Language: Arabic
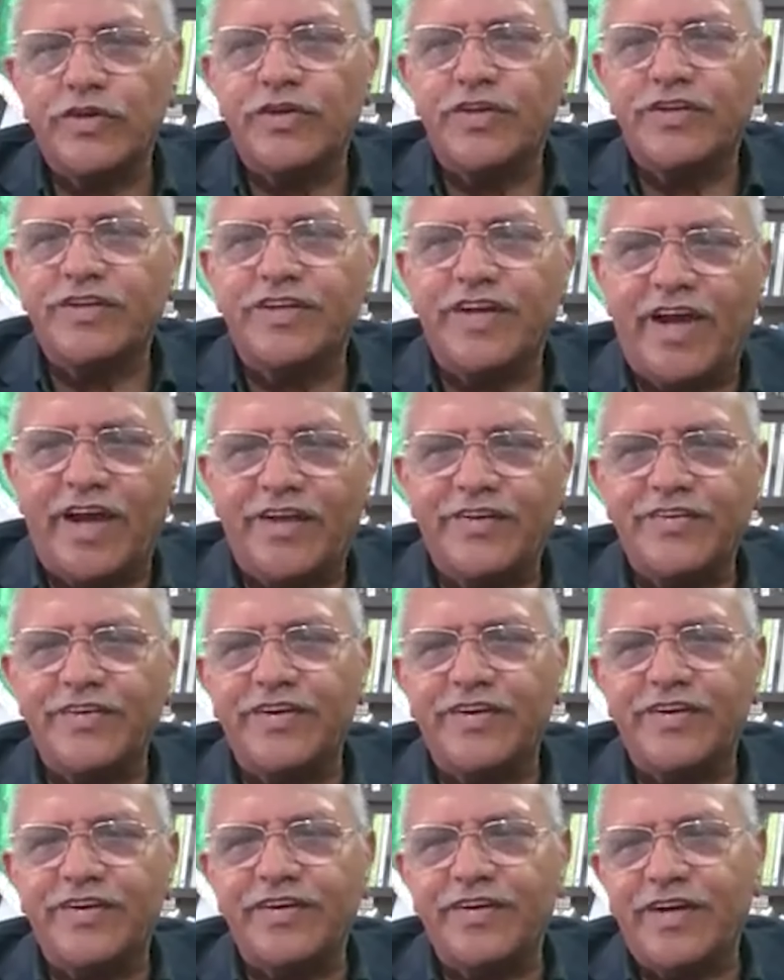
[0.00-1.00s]

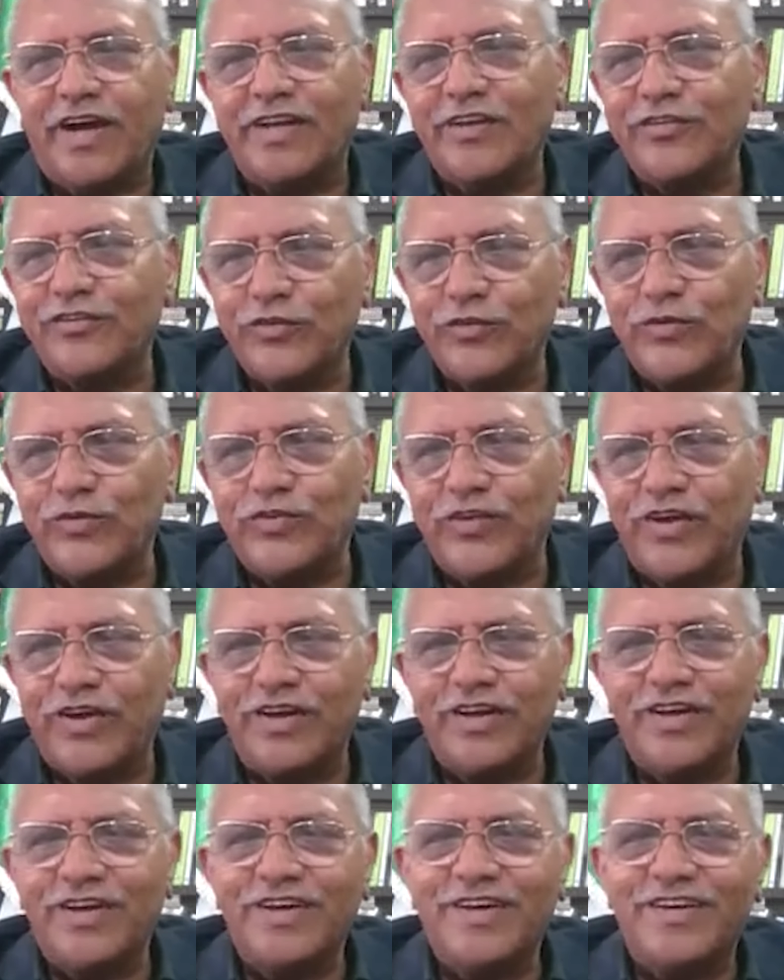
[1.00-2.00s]
يعني على
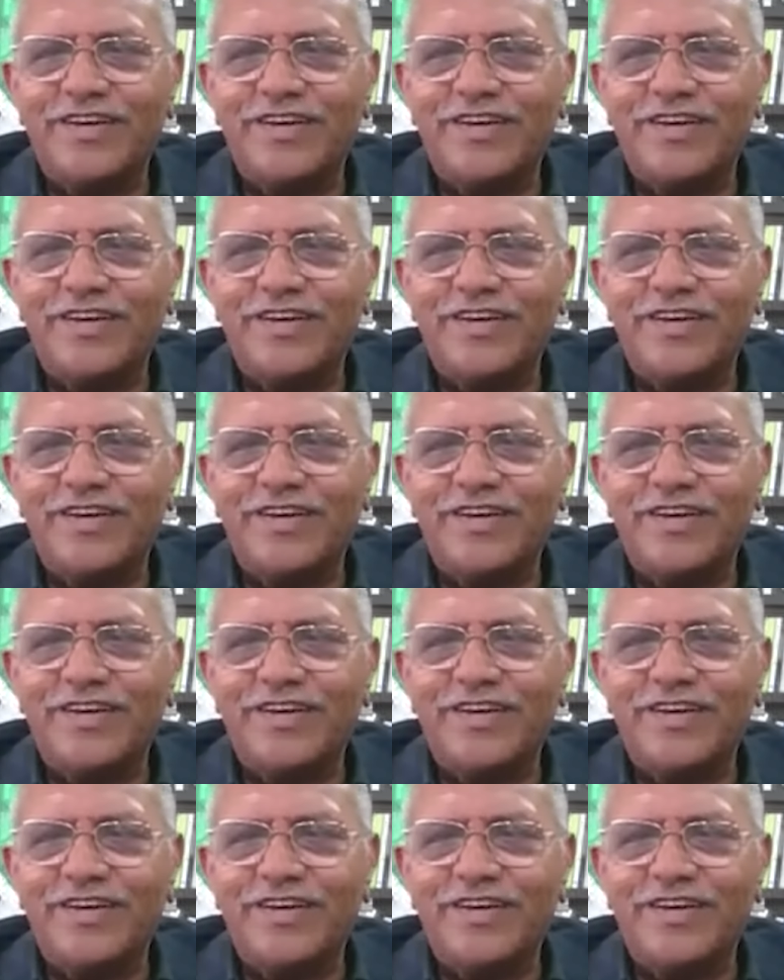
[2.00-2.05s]
السلطه